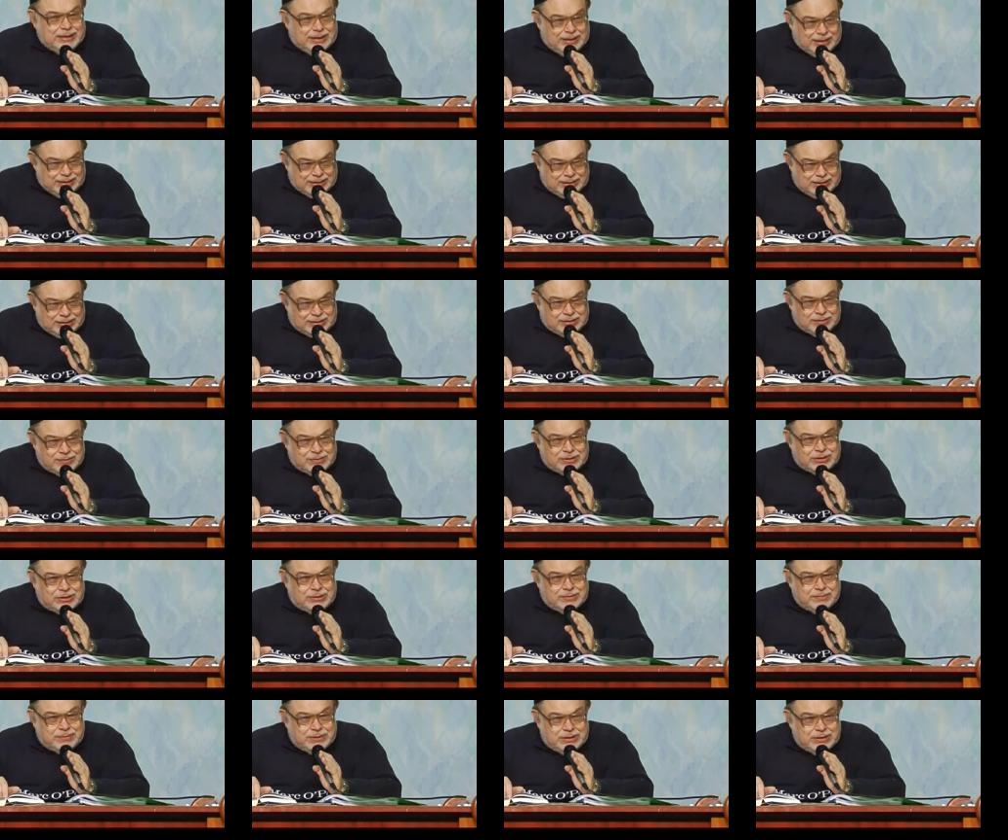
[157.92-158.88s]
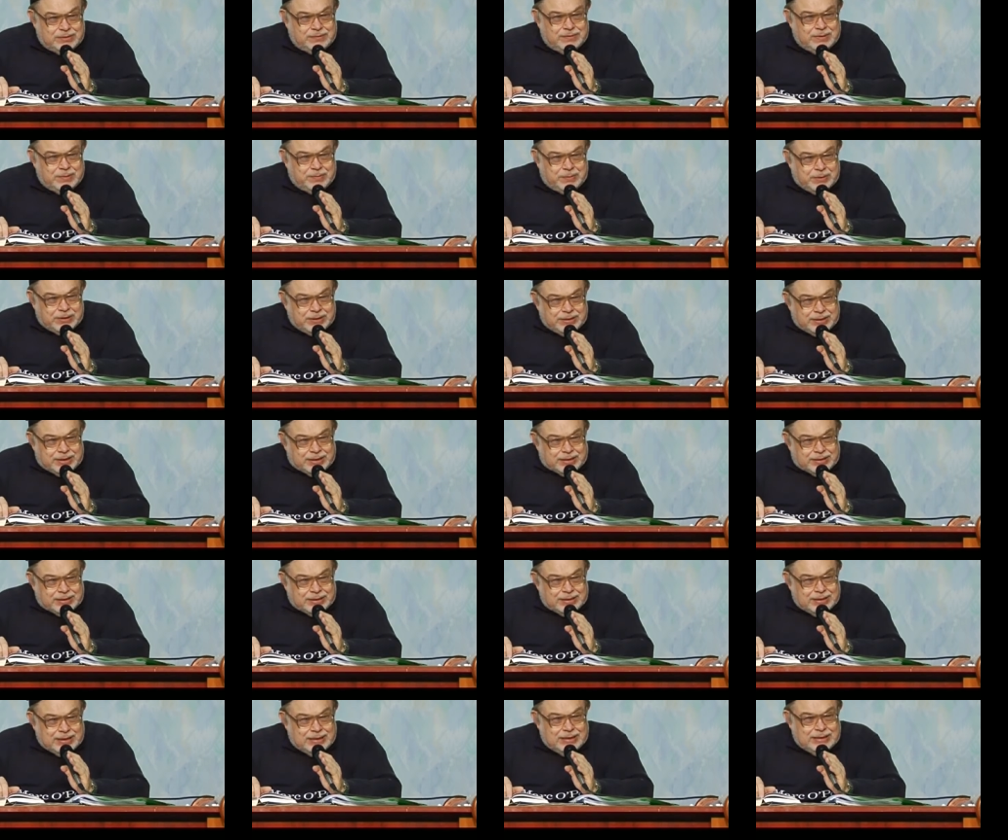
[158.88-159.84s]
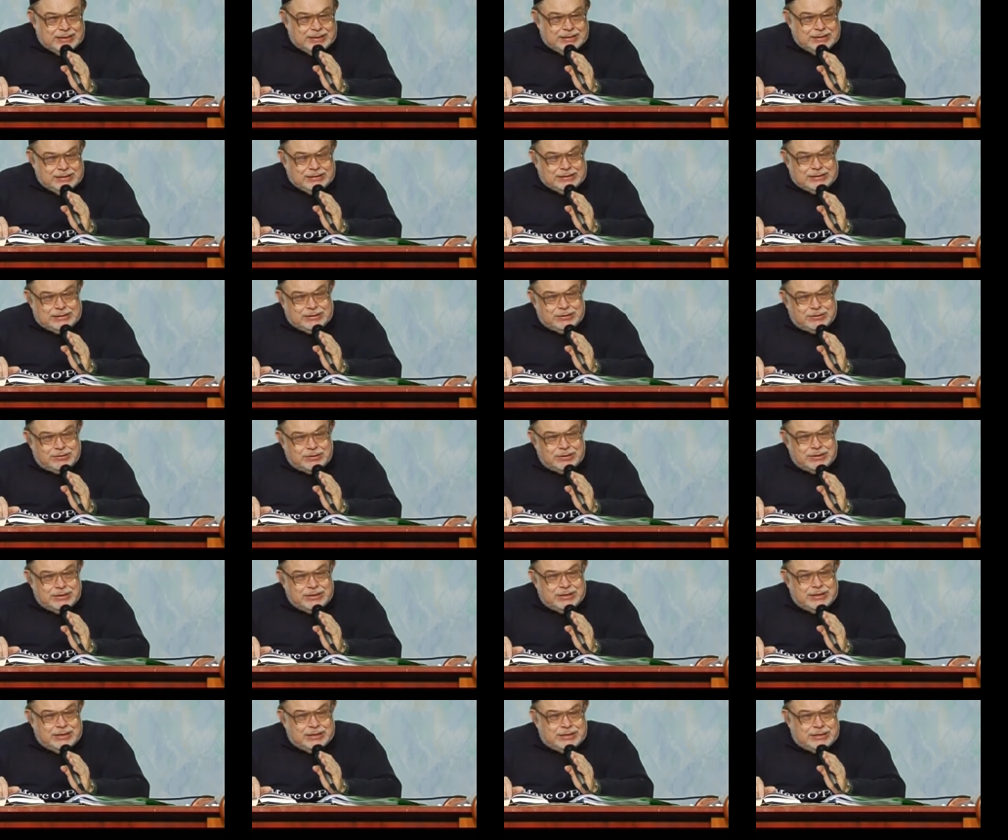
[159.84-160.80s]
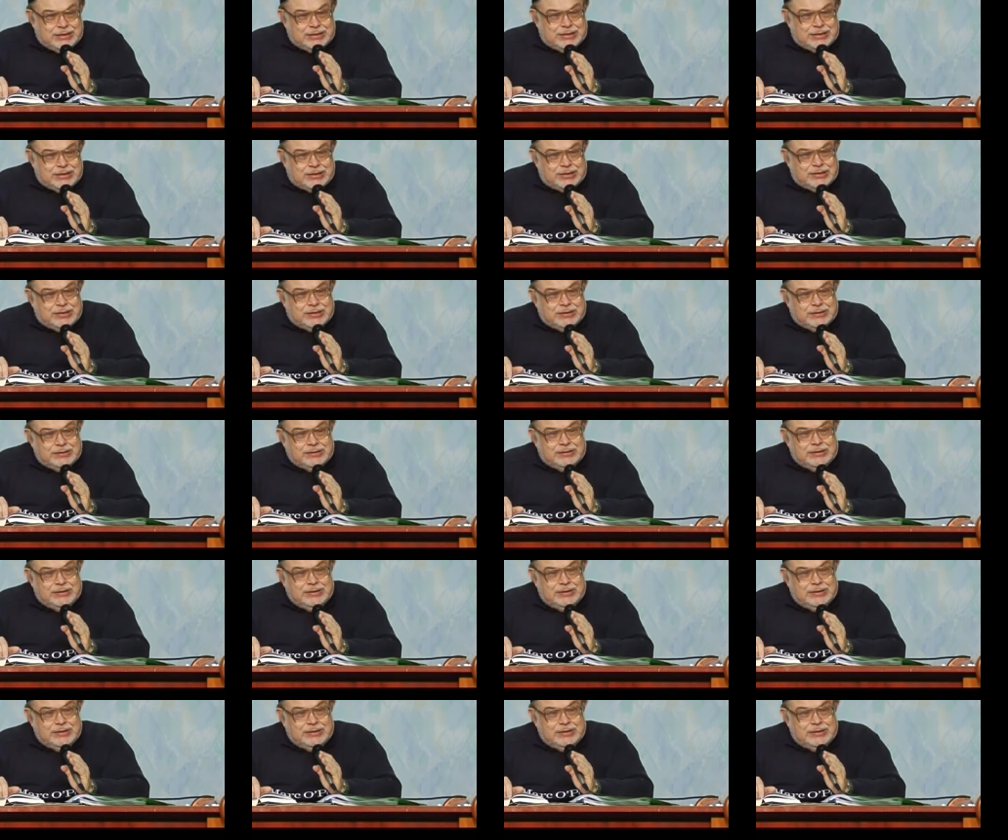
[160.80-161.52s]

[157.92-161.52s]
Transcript: а для того, чтобы их выполнять. И законы эти даже,